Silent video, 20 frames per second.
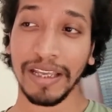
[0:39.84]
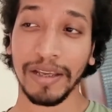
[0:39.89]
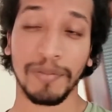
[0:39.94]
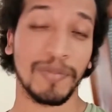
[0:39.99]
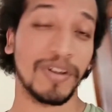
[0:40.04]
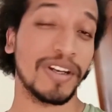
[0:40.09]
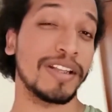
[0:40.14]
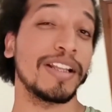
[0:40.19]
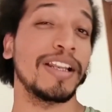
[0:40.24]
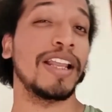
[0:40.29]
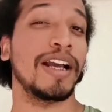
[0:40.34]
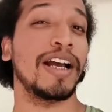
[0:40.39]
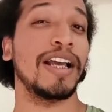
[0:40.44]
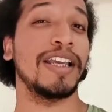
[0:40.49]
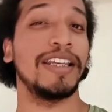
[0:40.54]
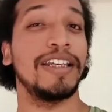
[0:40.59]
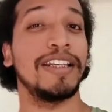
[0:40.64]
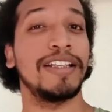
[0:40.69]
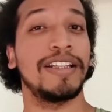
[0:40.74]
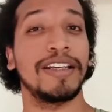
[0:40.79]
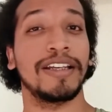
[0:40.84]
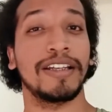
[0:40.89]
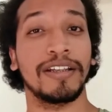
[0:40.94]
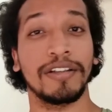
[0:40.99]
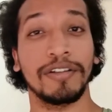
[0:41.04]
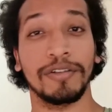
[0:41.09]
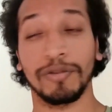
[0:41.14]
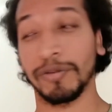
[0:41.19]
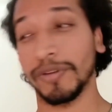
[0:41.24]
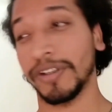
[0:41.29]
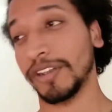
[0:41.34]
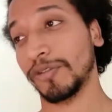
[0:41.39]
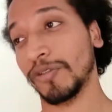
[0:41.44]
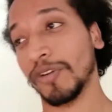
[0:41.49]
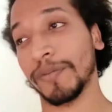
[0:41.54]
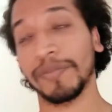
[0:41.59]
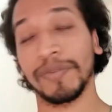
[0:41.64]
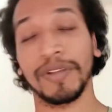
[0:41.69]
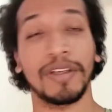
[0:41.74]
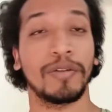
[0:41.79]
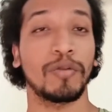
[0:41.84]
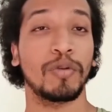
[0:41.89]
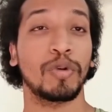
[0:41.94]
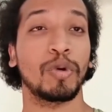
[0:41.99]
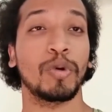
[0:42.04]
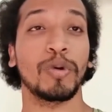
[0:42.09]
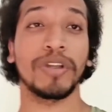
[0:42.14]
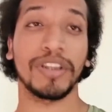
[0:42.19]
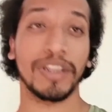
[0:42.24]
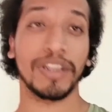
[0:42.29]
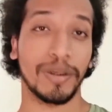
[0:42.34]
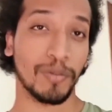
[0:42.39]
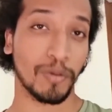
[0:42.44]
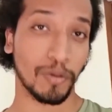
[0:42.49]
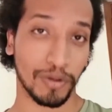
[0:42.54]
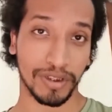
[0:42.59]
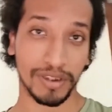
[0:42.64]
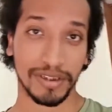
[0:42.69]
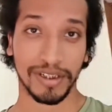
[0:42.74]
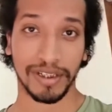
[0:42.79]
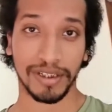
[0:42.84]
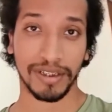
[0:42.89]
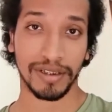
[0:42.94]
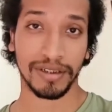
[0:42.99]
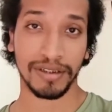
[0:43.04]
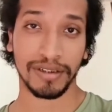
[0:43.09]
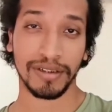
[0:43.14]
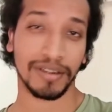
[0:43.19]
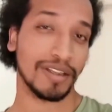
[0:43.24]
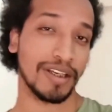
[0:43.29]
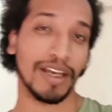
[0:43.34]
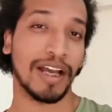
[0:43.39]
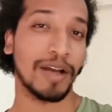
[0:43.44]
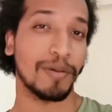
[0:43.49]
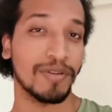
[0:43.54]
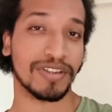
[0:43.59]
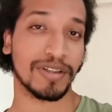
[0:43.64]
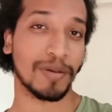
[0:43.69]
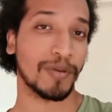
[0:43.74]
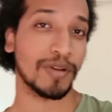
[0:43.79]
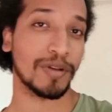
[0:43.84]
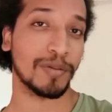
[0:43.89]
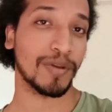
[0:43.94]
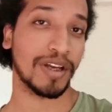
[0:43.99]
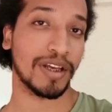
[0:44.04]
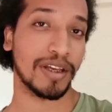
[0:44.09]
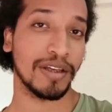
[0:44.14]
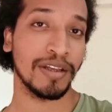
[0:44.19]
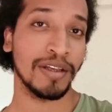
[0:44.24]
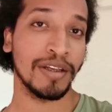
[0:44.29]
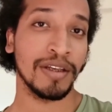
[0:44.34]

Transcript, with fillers: मेरे दिल ने कहा ईद है तो ईद तो अपने उर्दू हिंदी में होनी चाहिए कि हमें हाँ, समझ में आए